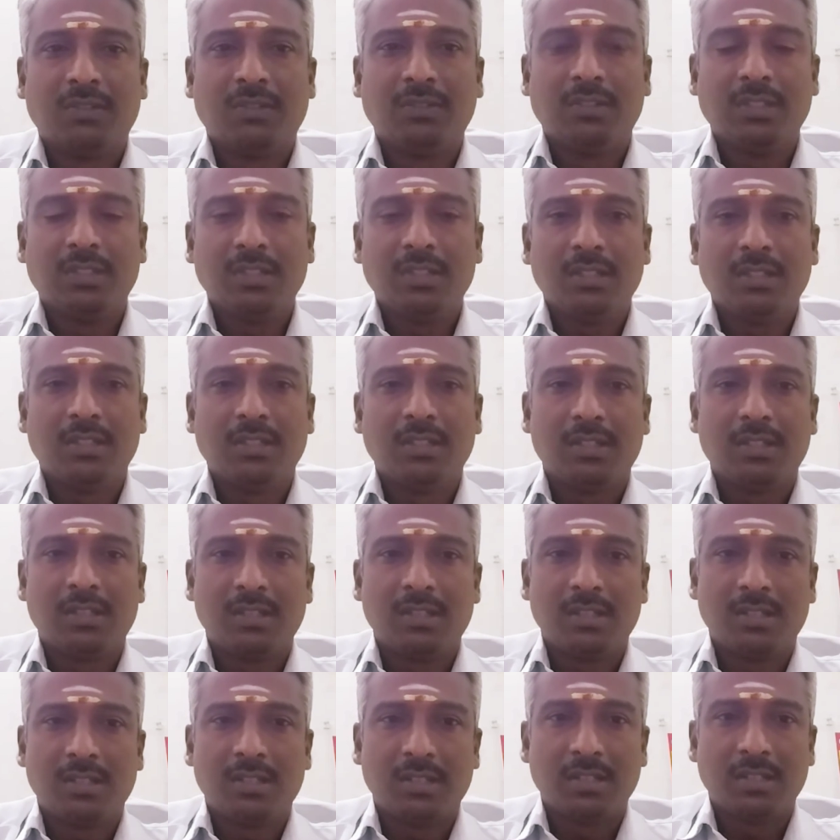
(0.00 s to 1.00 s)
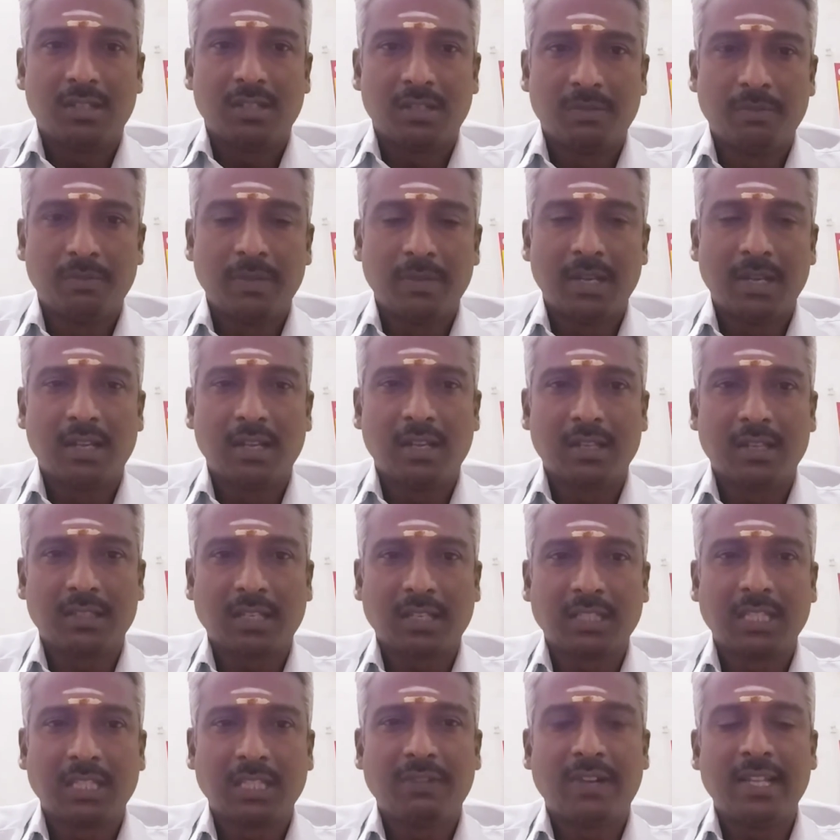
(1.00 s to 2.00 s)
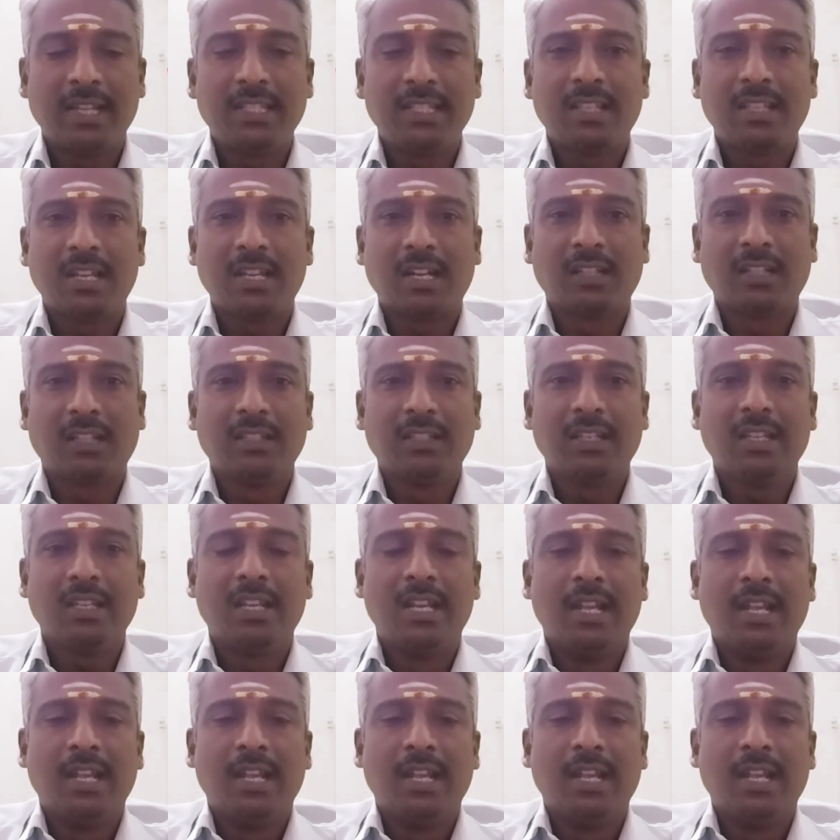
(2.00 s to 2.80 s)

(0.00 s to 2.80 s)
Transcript: வந்து ரொம்ப சக்தி வாய்ந்ததாக இருந்து